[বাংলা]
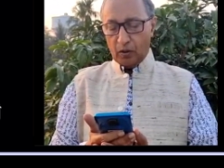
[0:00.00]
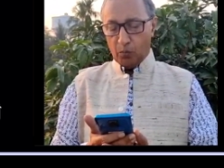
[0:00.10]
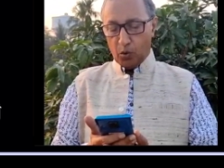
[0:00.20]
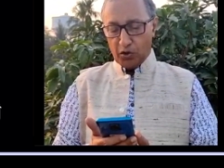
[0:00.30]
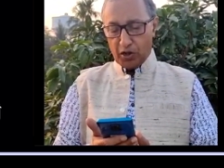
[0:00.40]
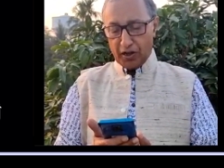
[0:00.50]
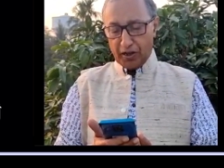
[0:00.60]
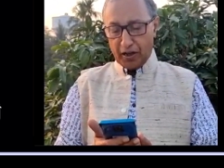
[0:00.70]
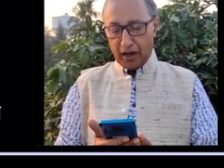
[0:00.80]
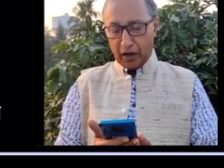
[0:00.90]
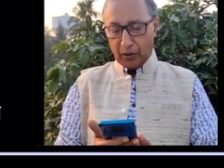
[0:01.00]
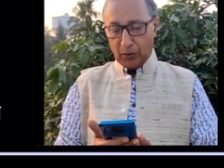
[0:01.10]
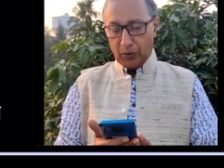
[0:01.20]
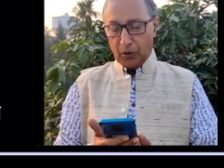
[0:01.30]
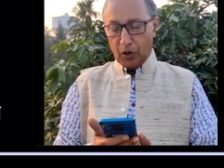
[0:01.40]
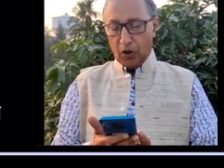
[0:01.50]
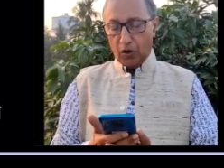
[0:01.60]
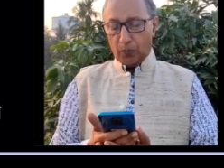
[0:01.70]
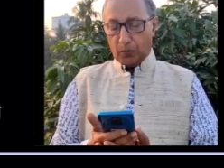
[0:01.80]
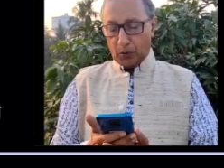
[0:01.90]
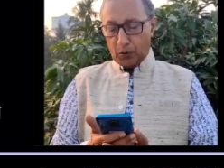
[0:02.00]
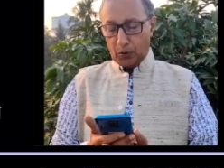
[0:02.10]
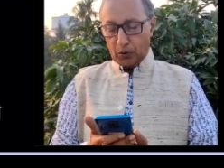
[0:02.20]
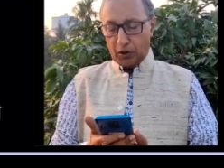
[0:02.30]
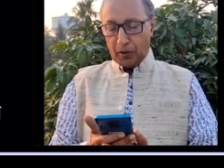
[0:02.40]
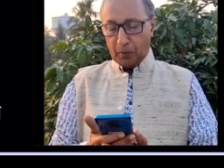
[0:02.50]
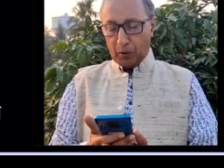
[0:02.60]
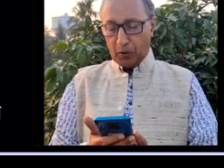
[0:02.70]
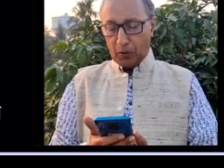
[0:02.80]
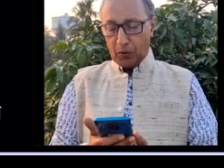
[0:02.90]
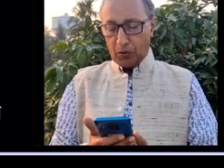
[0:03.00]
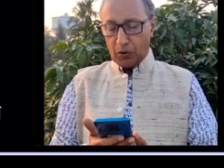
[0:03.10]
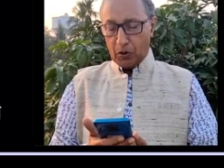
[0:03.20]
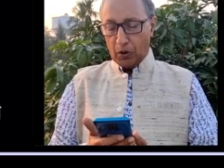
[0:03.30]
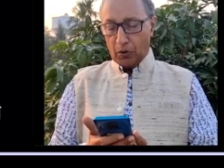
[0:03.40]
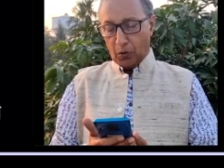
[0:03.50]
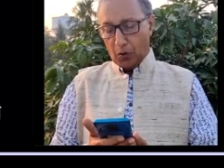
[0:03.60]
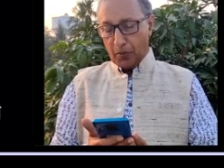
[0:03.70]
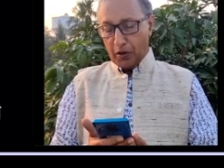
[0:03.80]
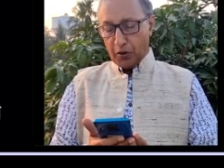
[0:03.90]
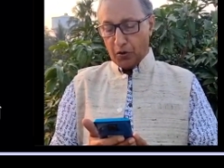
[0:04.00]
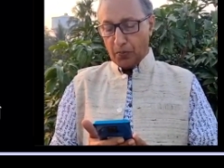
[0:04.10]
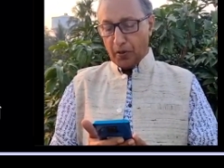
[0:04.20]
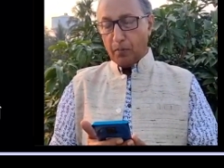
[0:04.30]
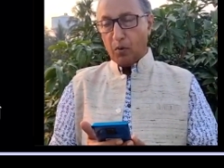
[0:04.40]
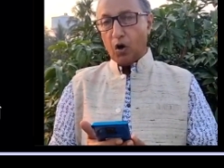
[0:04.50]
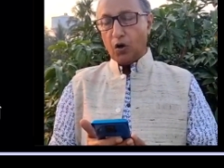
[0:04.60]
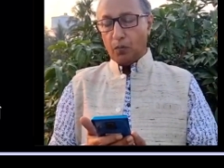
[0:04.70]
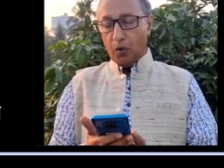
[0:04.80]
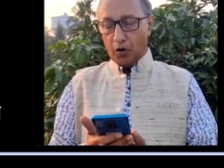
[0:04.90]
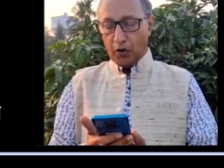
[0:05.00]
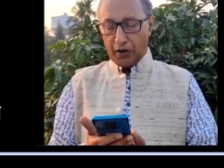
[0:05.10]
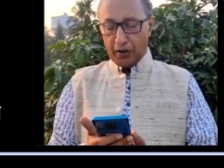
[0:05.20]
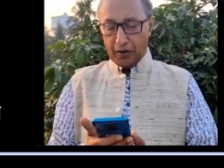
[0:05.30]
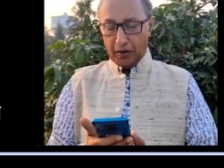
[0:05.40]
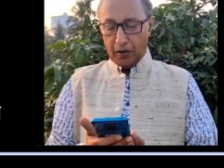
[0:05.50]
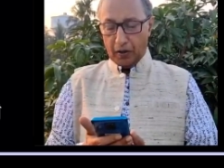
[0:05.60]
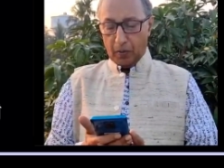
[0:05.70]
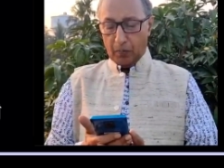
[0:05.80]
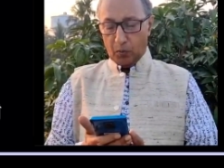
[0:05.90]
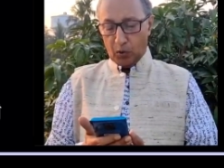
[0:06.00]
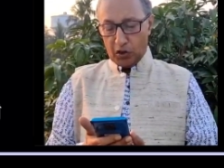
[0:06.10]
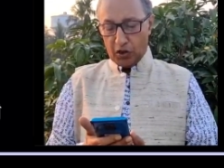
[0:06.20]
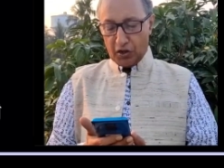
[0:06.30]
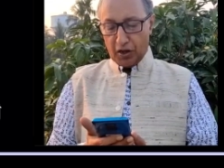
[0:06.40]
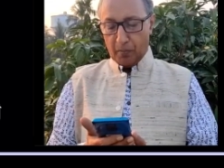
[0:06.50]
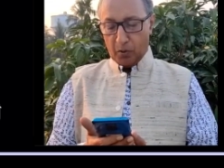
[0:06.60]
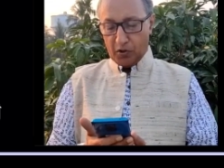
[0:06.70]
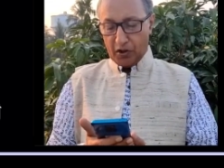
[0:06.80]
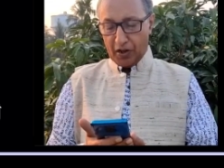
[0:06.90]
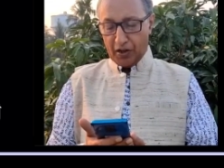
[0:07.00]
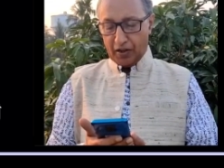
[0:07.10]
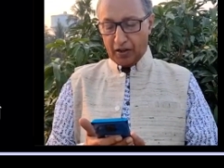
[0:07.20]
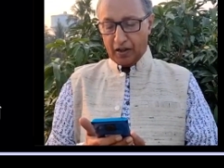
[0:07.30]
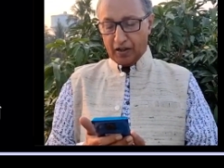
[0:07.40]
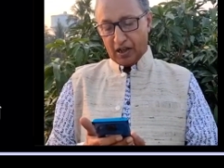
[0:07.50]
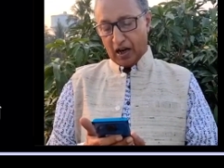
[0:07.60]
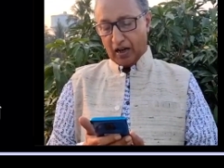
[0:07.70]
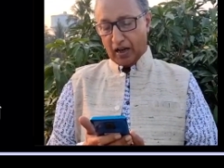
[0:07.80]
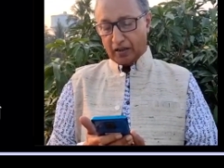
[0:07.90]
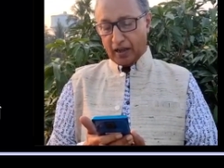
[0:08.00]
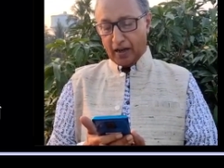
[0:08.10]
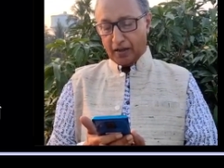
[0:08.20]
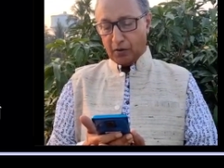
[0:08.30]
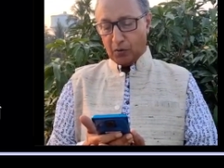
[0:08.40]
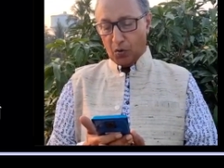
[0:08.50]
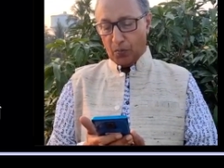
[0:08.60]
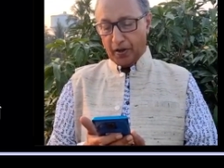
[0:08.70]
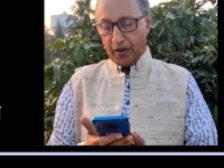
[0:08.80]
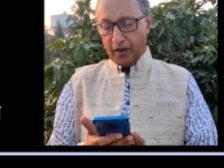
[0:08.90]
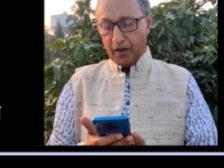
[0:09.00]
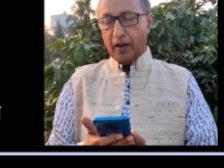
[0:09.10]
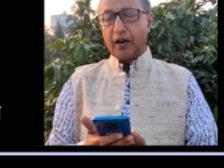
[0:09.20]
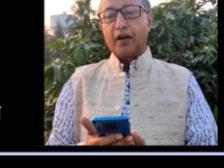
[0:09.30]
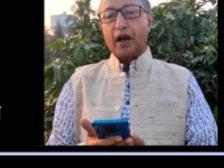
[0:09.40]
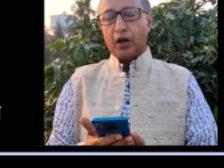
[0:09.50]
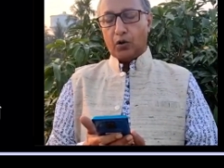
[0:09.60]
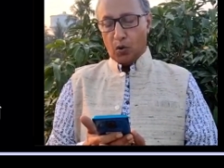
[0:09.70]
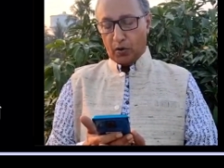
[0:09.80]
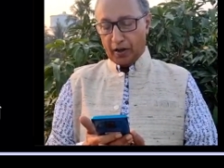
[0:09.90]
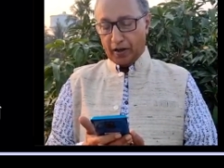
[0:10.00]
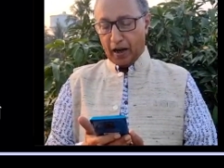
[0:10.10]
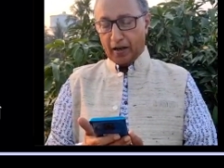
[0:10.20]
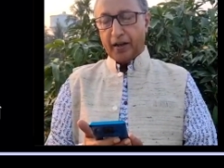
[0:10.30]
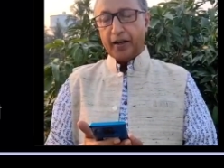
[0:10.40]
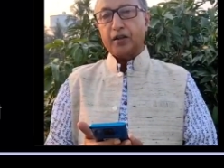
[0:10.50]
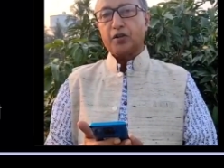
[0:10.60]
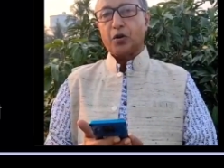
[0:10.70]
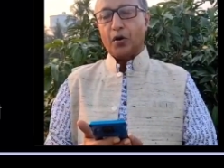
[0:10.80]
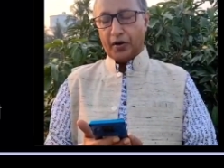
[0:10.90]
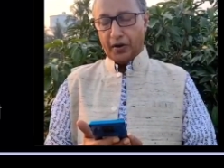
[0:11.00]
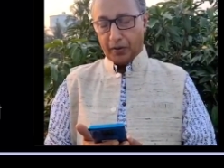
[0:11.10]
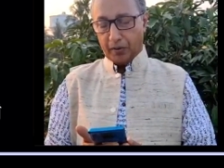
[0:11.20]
বসে কি আলোর প্রণতি পরশ রবি ছবি মর মরে পঁচিশে বসে সাড়া দেন কবি নাটকে গানের স্বরে